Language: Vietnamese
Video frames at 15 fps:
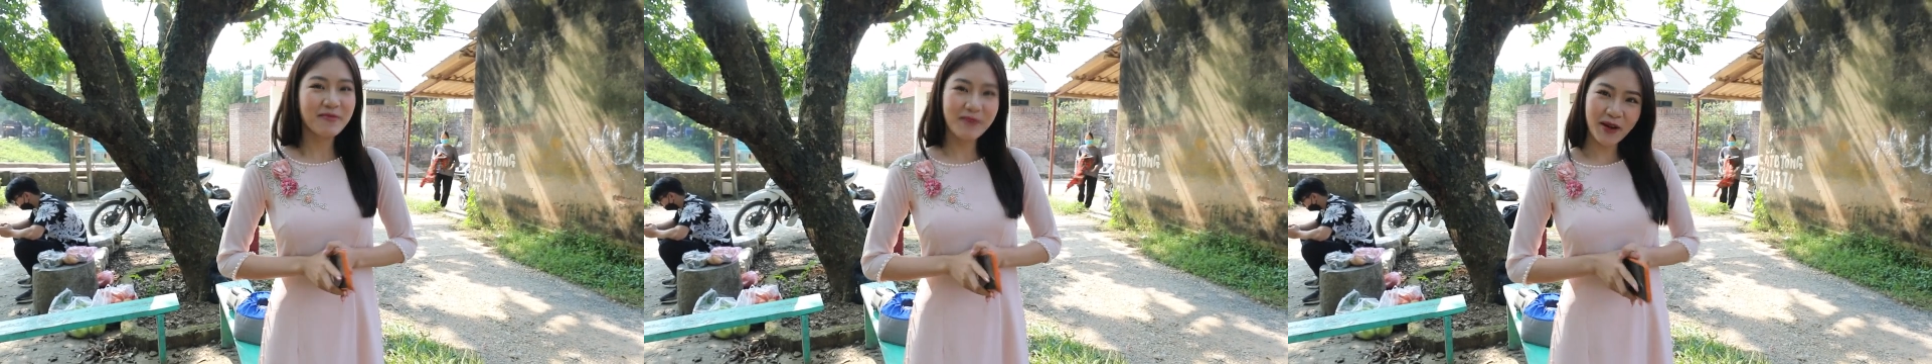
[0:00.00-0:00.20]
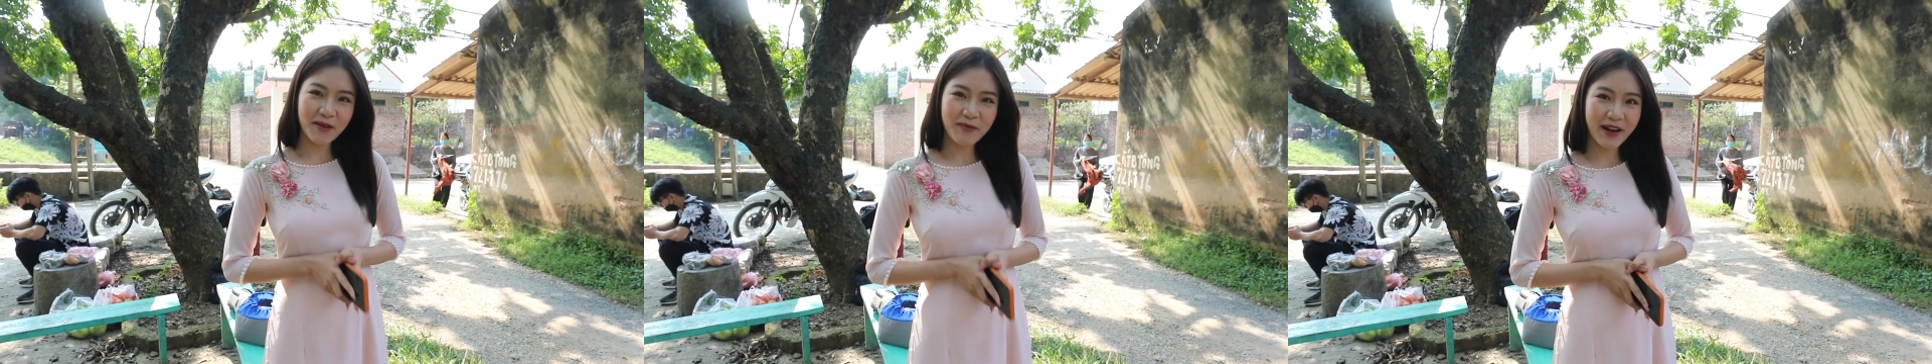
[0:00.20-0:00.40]

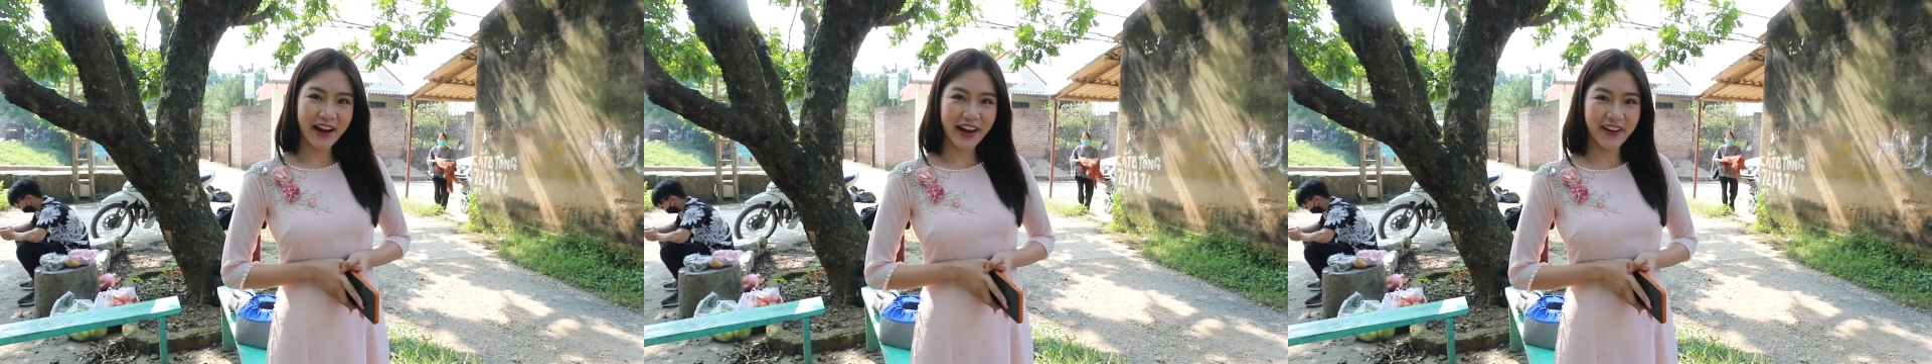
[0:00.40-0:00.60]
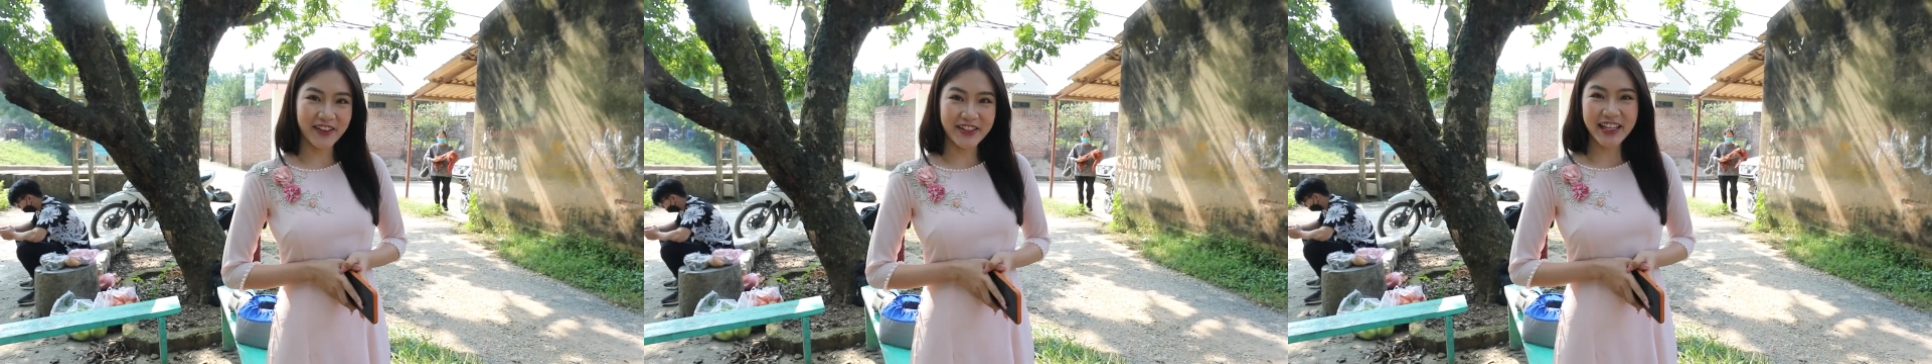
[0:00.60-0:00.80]
mong các bạn
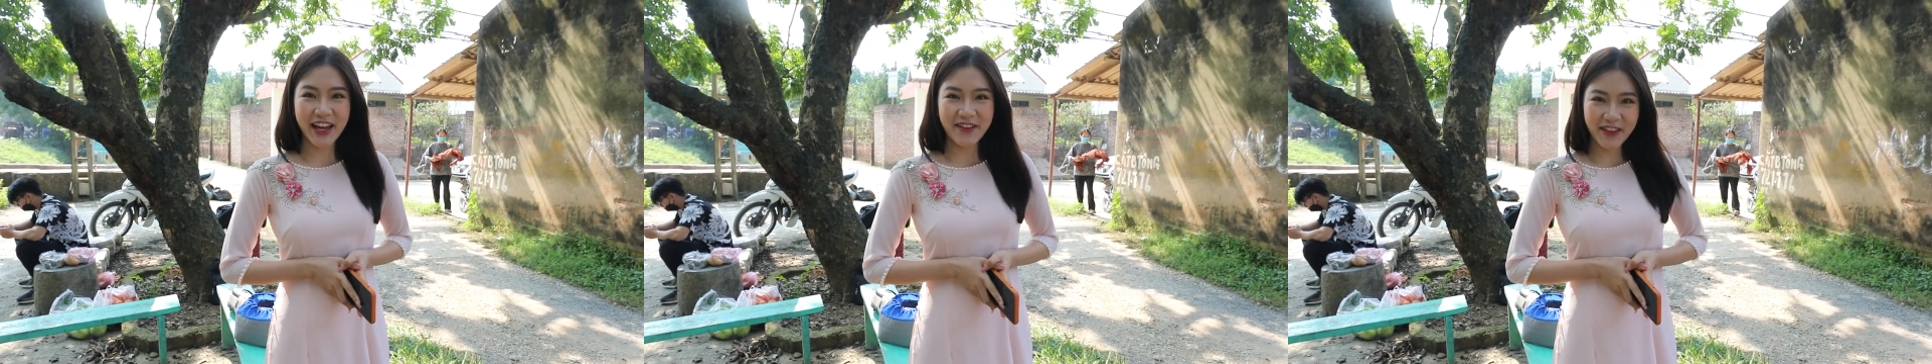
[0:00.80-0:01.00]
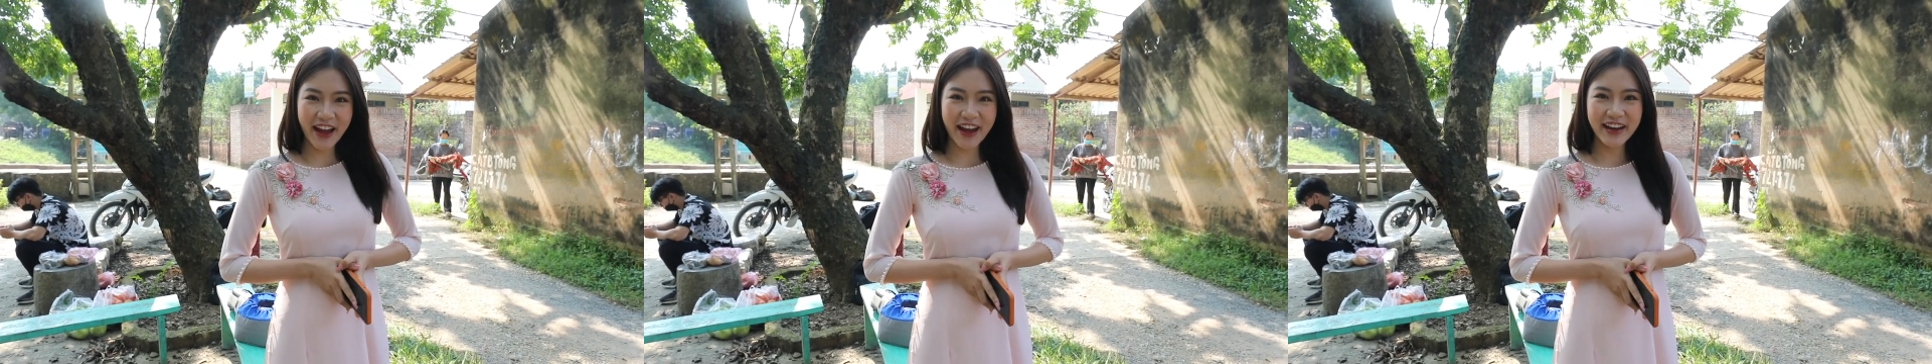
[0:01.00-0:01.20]
hãy đón xem
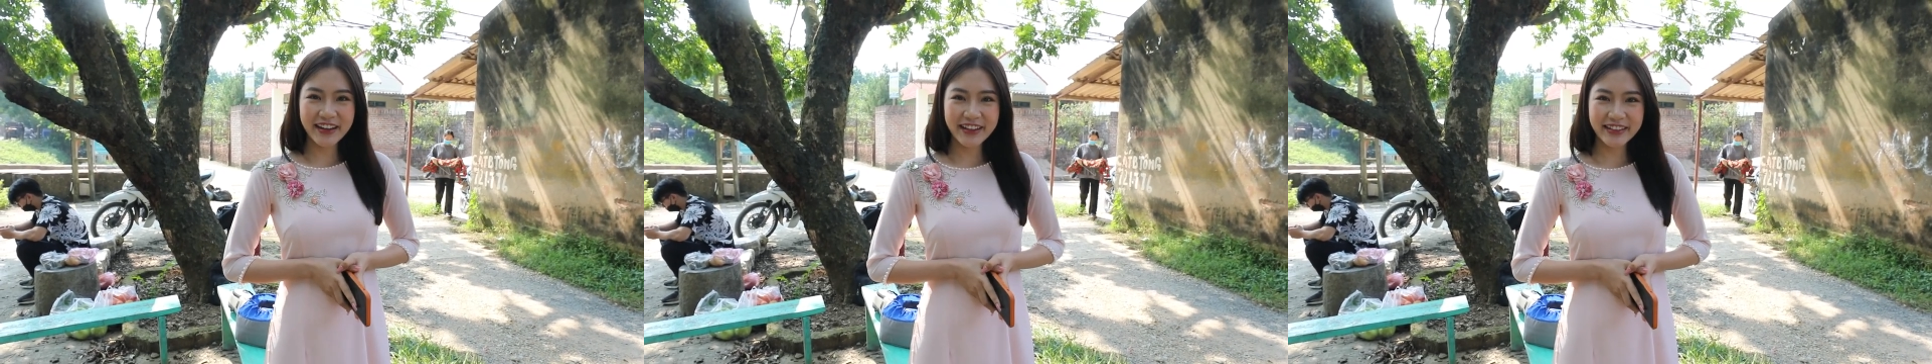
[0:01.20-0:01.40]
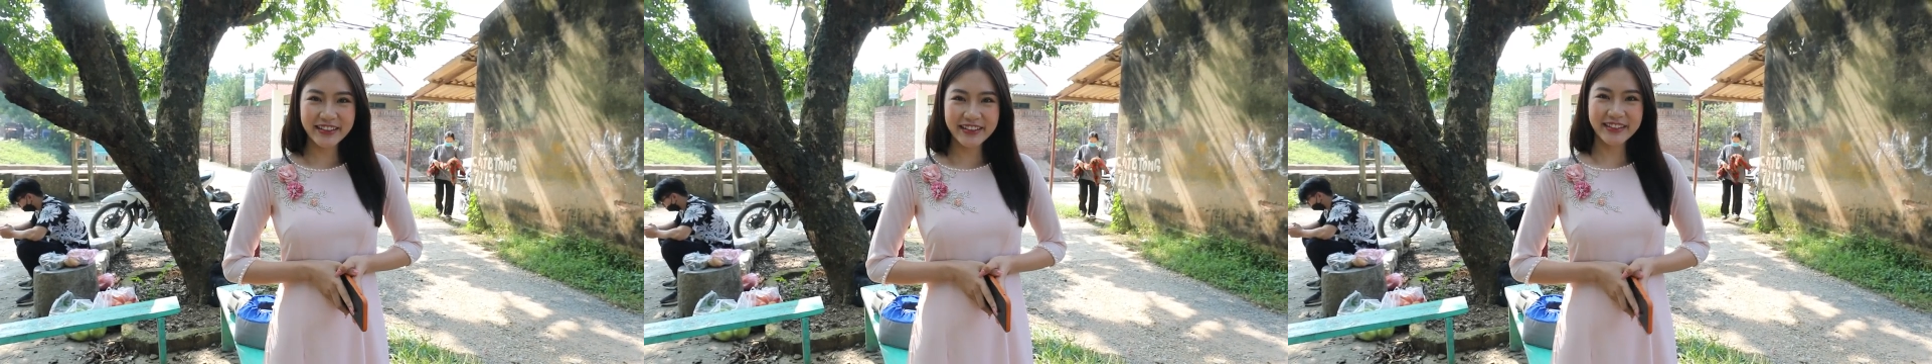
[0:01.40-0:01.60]
nhé
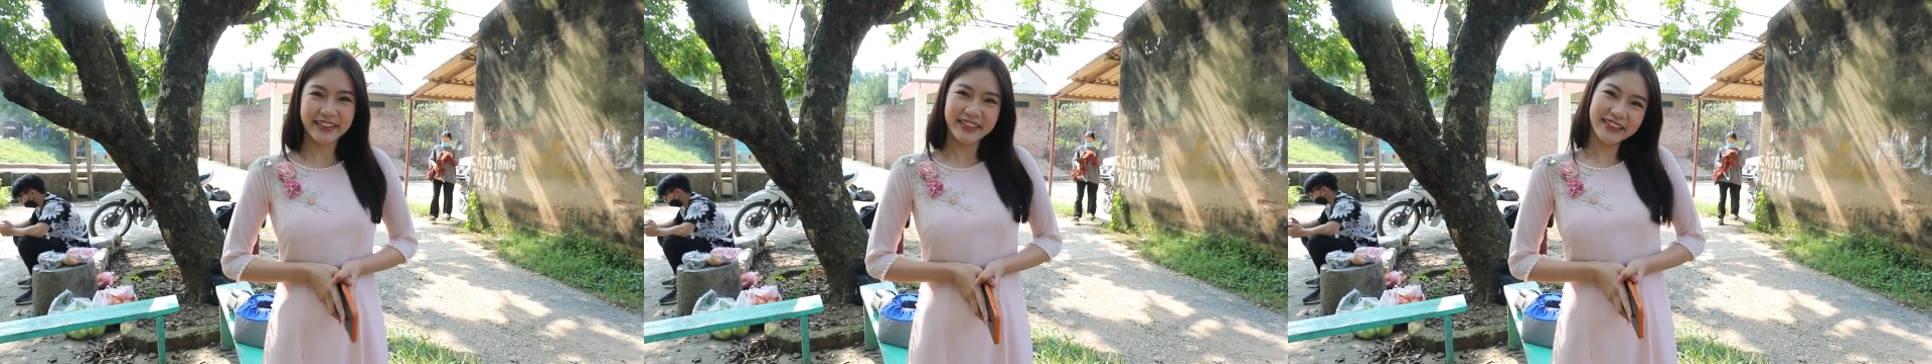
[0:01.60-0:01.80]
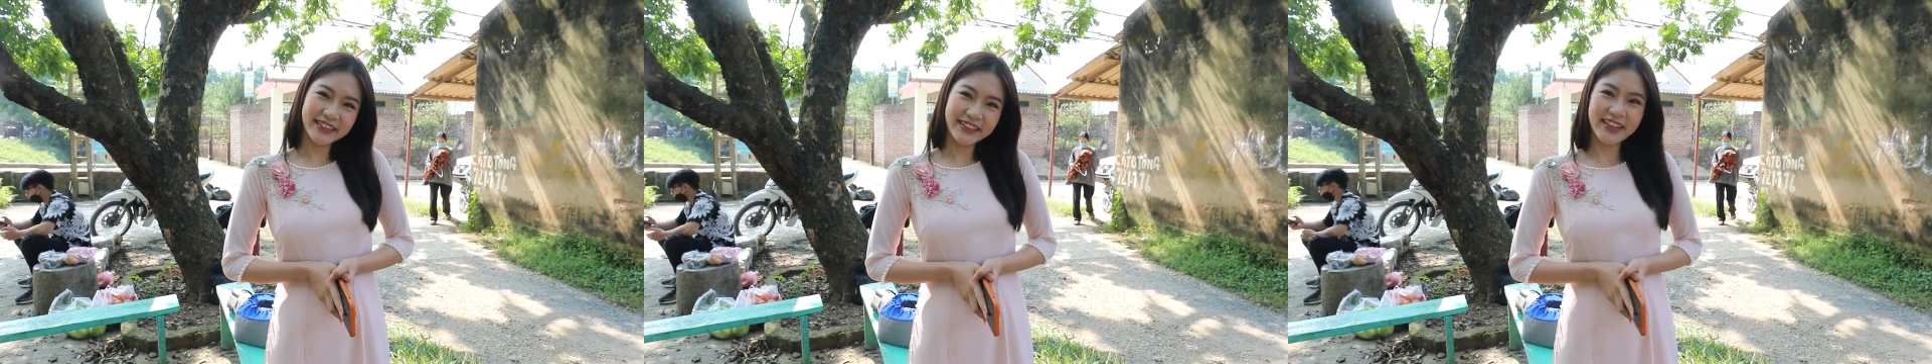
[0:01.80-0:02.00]

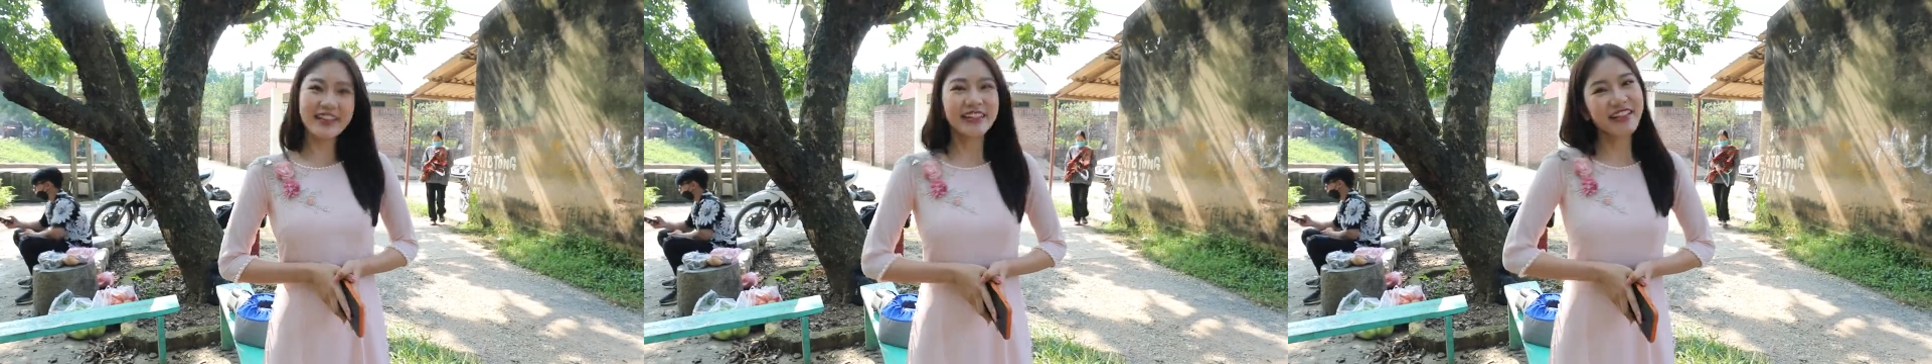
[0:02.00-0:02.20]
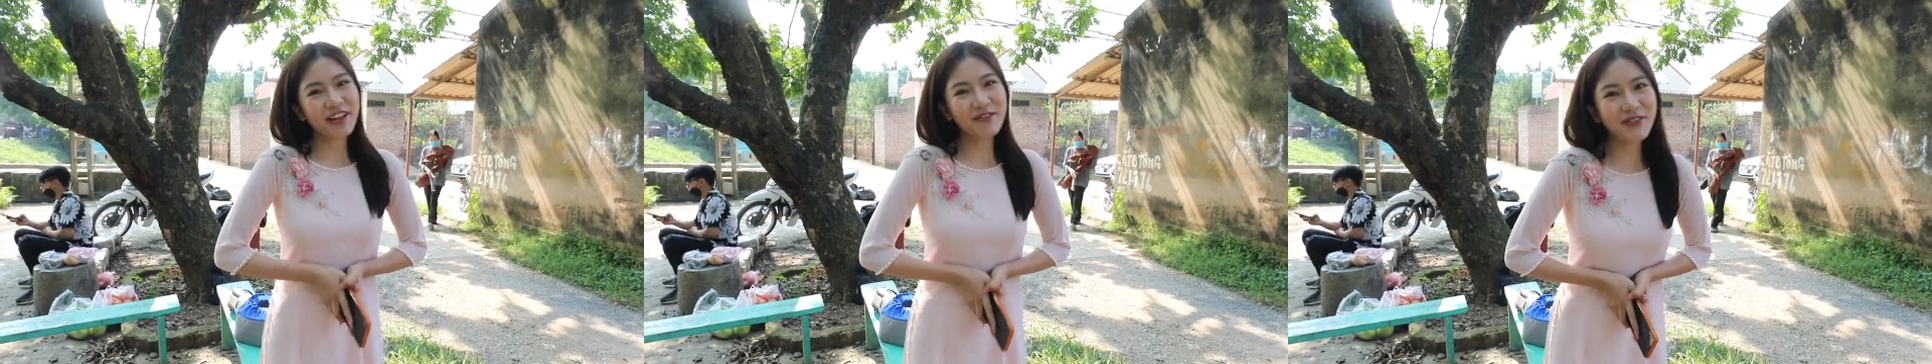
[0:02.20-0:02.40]

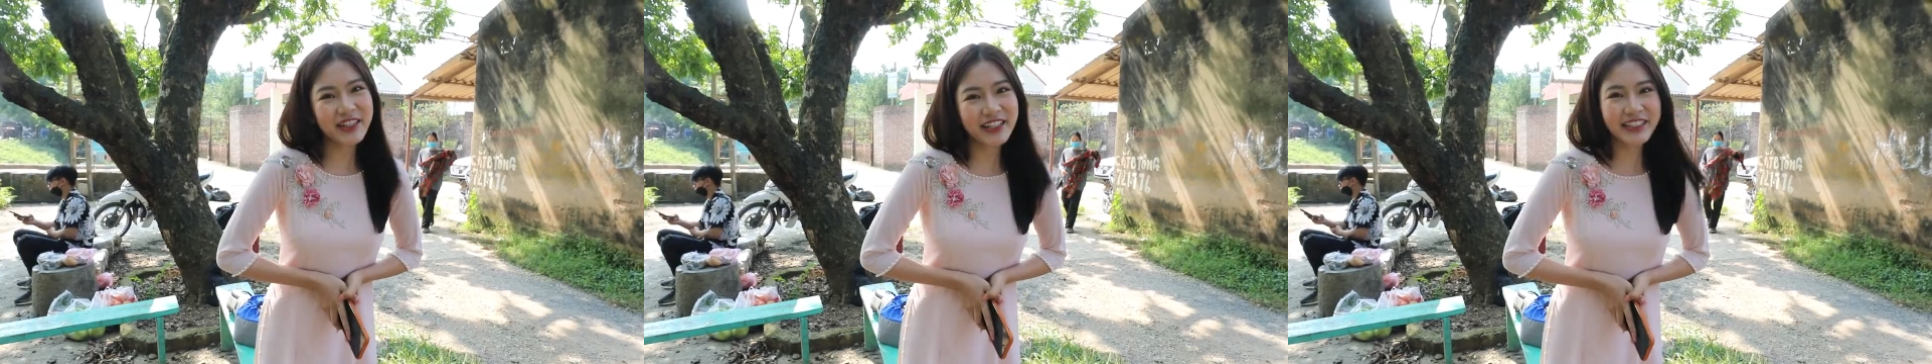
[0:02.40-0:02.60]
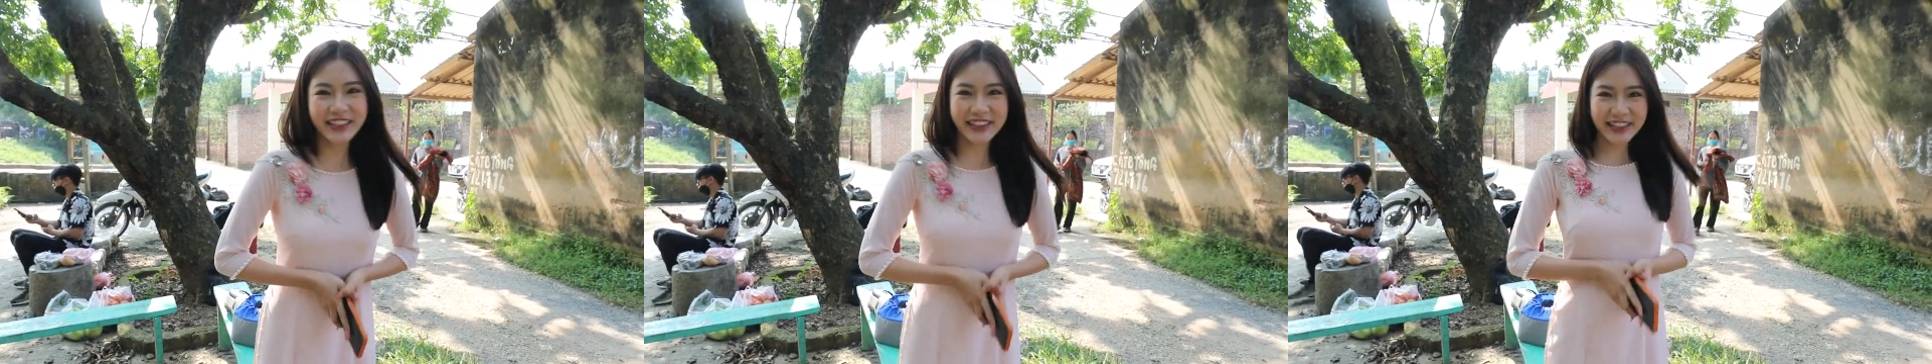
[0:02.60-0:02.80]
cảm
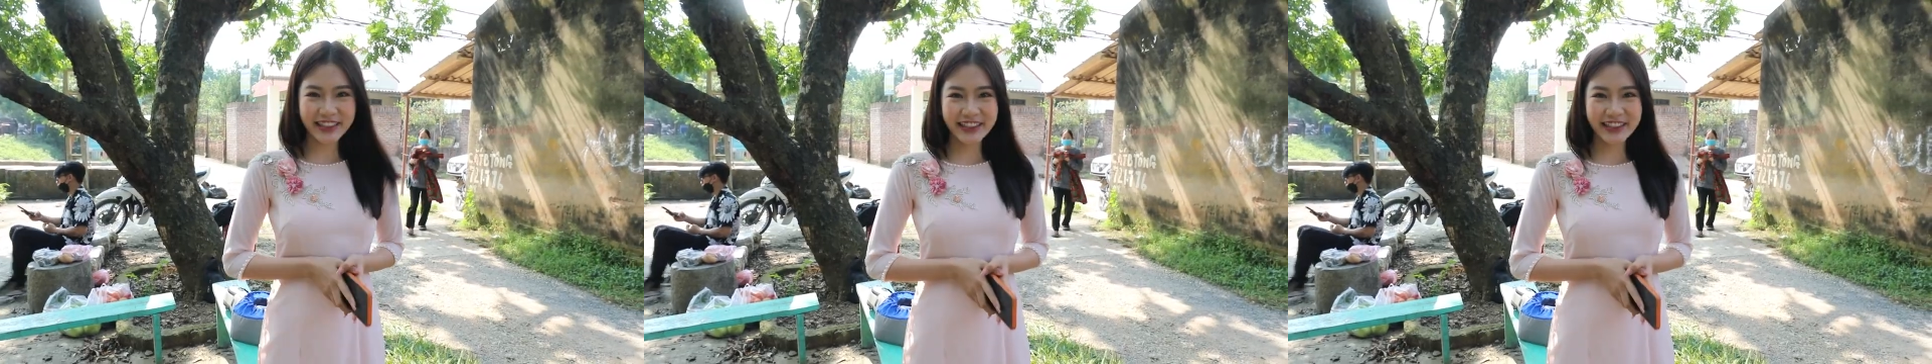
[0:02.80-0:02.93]
ơn